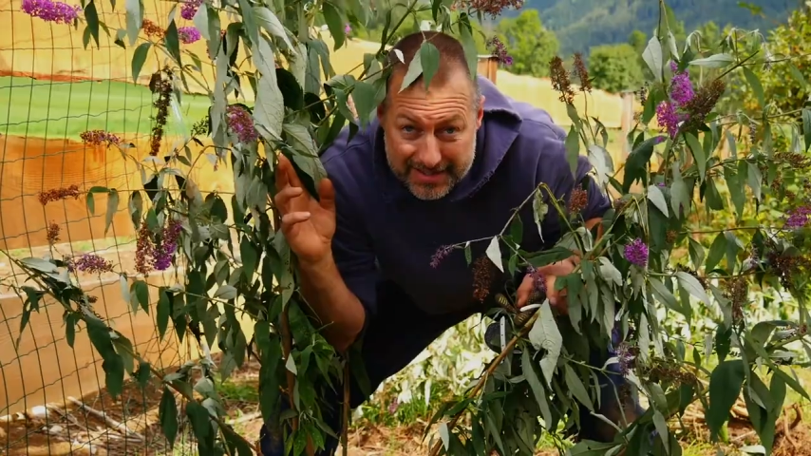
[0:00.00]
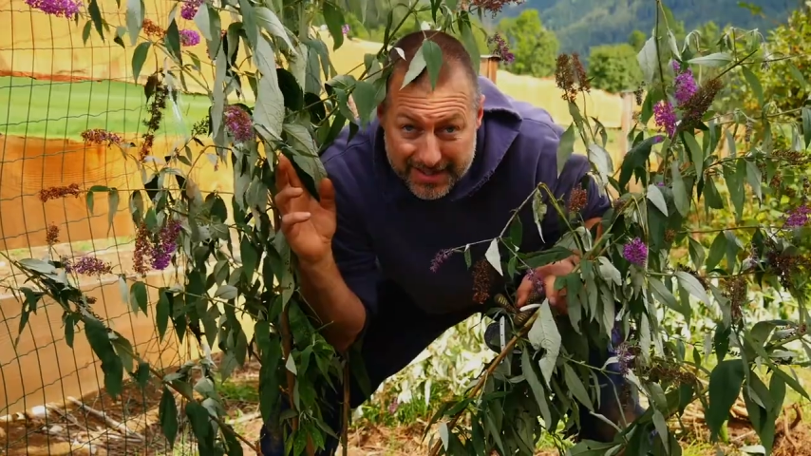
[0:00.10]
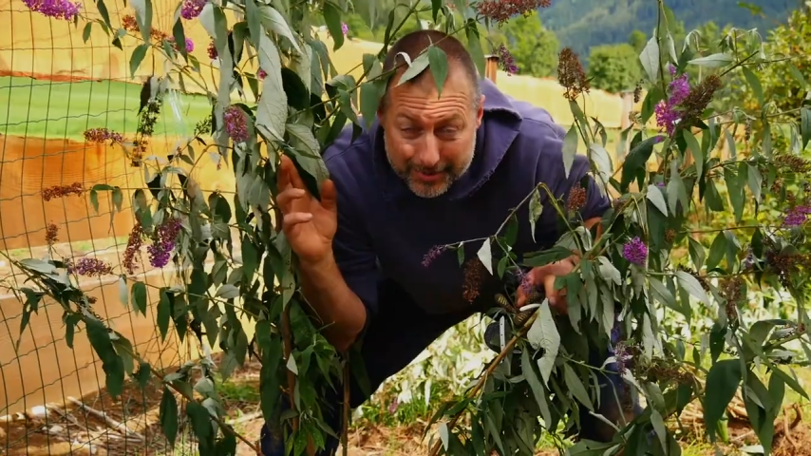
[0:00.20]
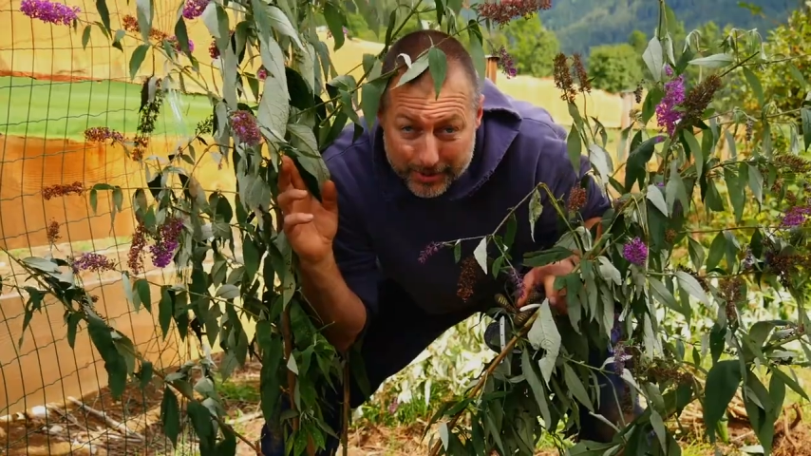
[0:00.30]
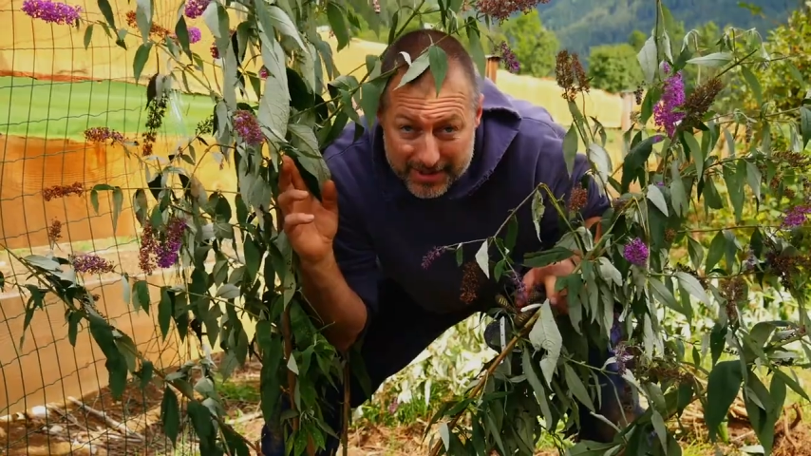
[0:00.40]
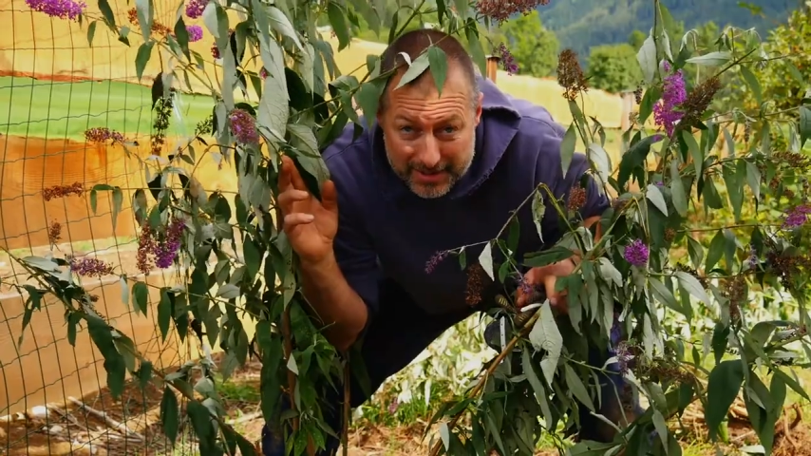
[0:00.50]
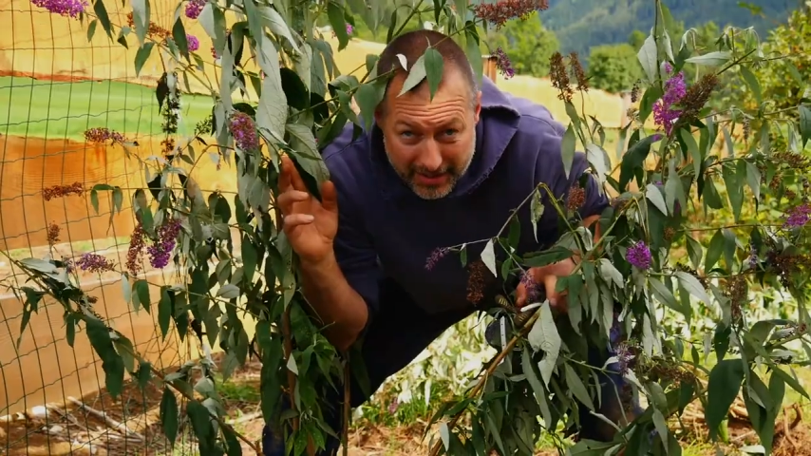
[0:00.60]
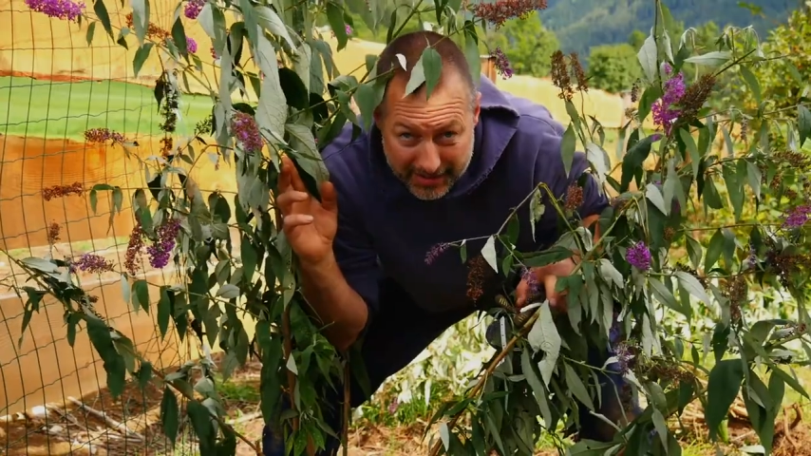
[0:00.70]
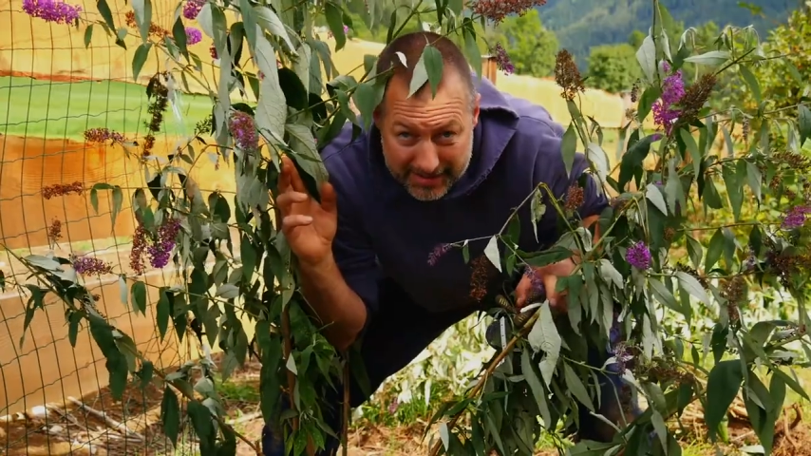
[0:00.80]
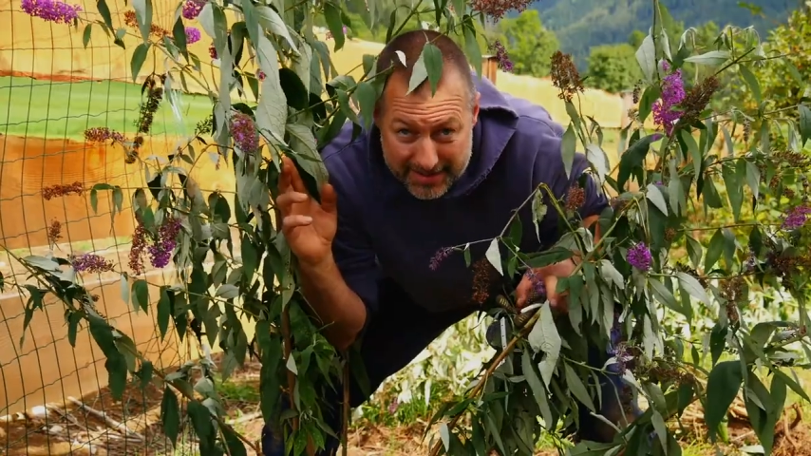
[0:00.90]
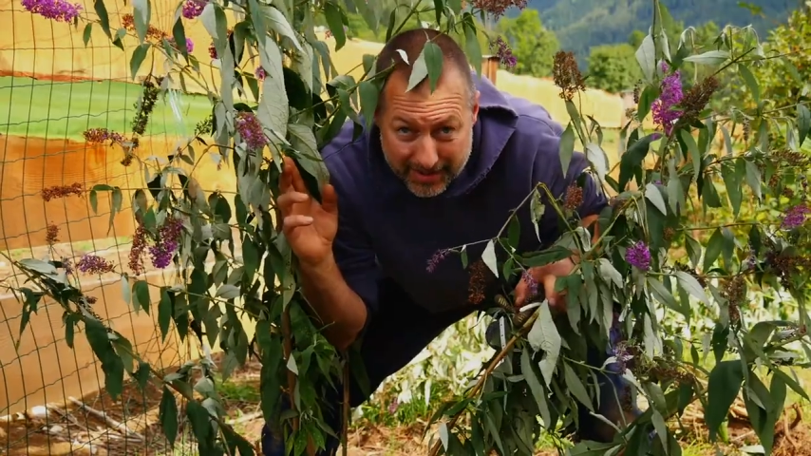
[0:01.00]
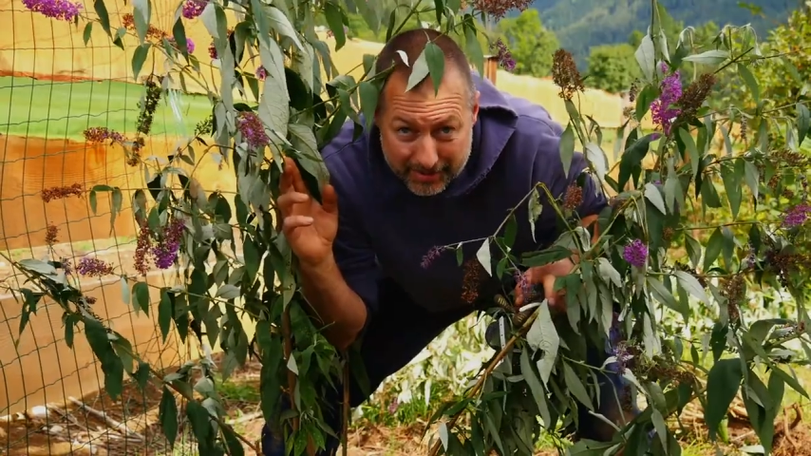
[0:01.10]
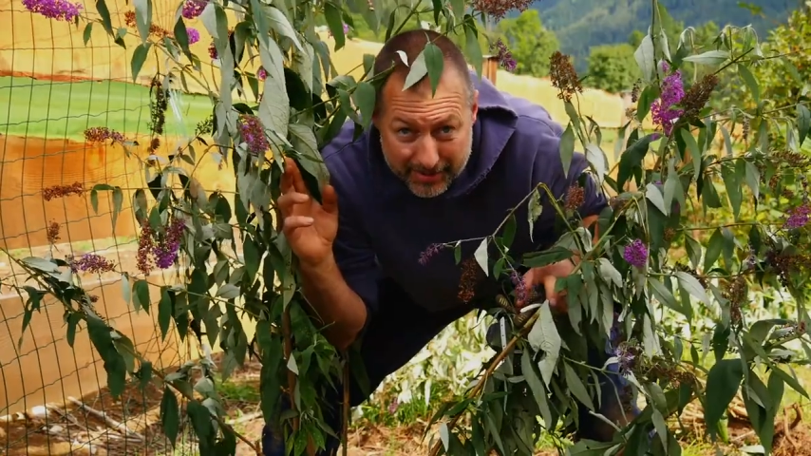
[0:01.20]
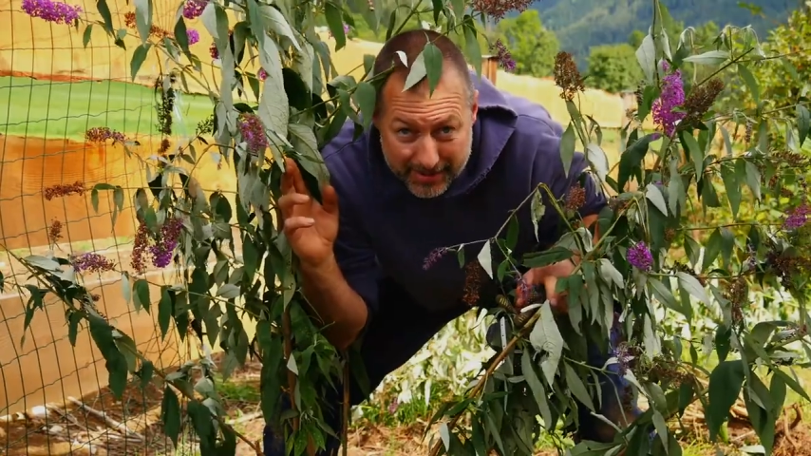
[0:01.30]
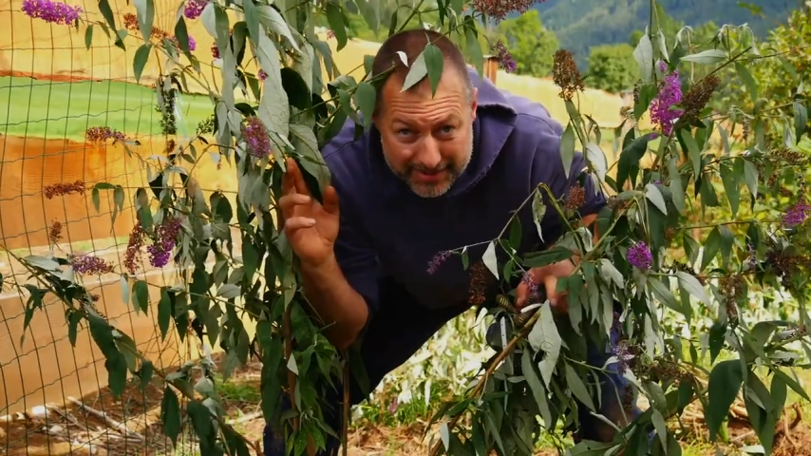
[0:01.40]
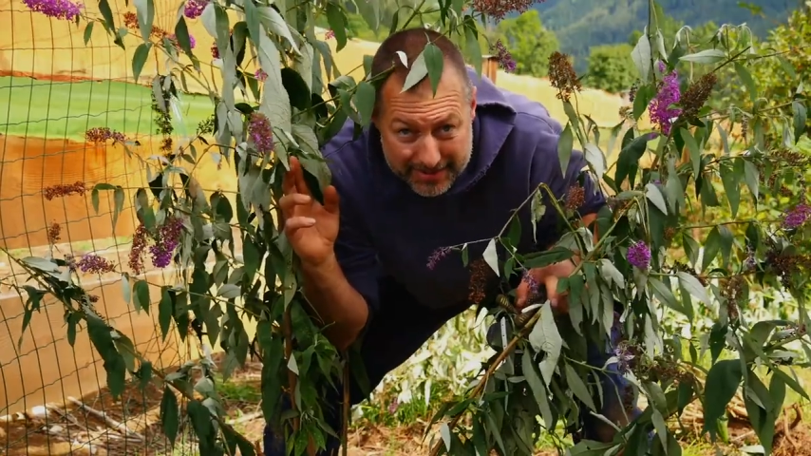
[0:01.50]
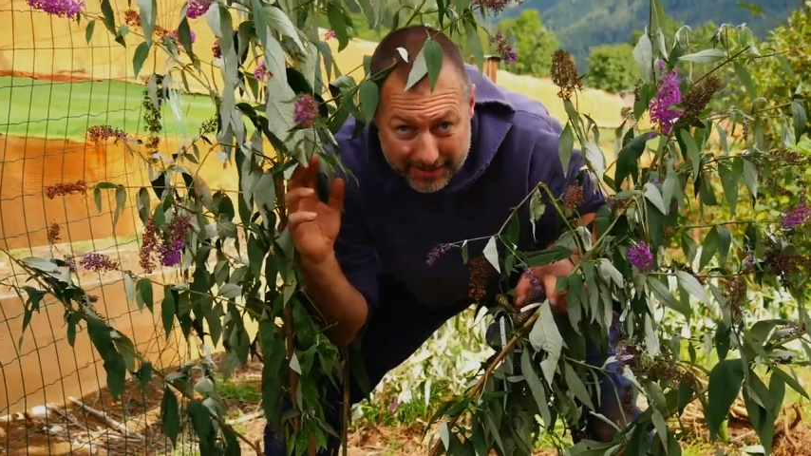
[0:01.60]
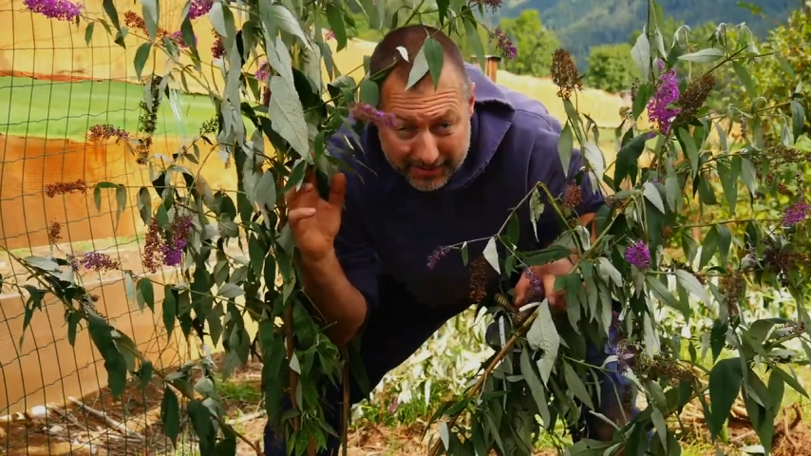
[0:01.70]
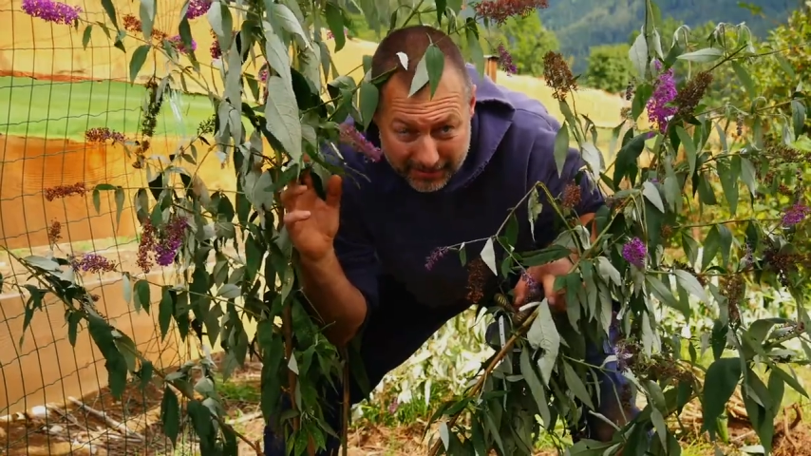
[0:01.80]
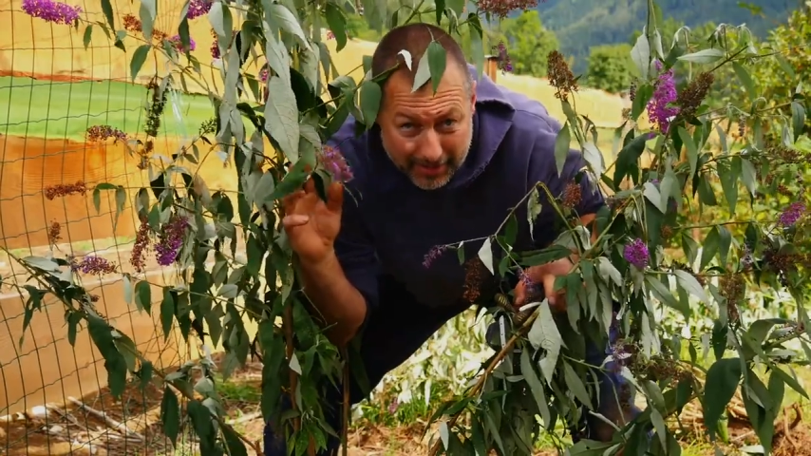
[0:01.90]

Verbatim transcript: zehnmal das gleiche sagen werde jetzt da,